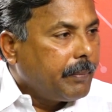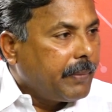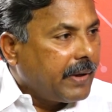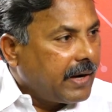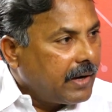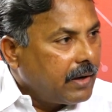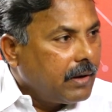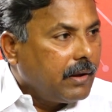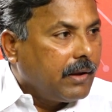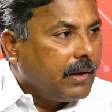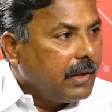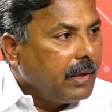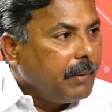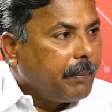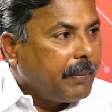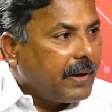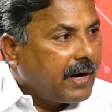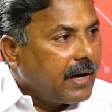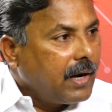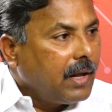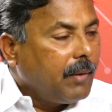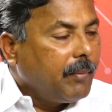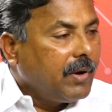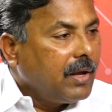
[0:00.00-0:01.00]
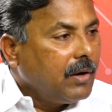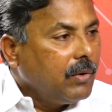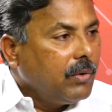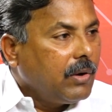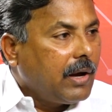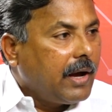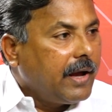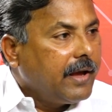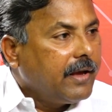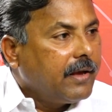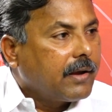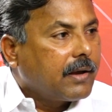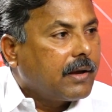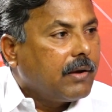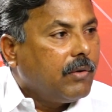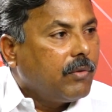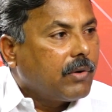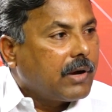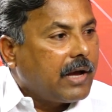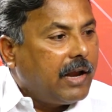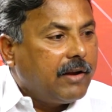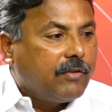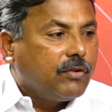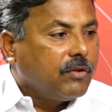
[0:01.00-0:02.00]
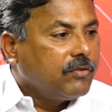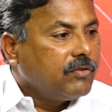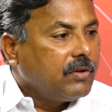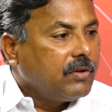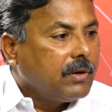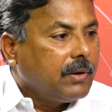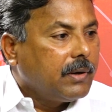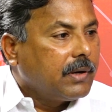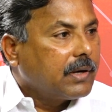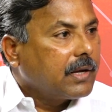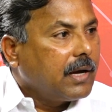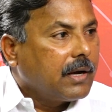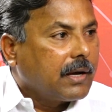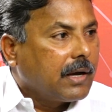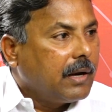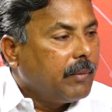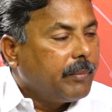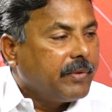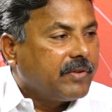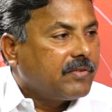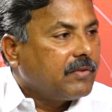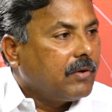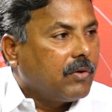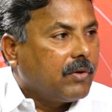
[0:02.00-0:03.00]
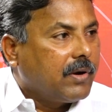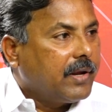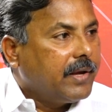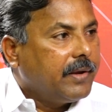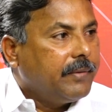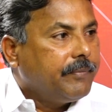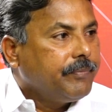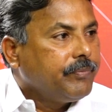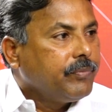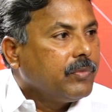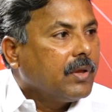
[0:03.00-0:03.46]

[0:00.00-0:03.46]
పరి ఈ పరిణామాలు ఆయా కలిసి వచ్చినట్టుగా కనిపిస్తూ ఉన్నాయి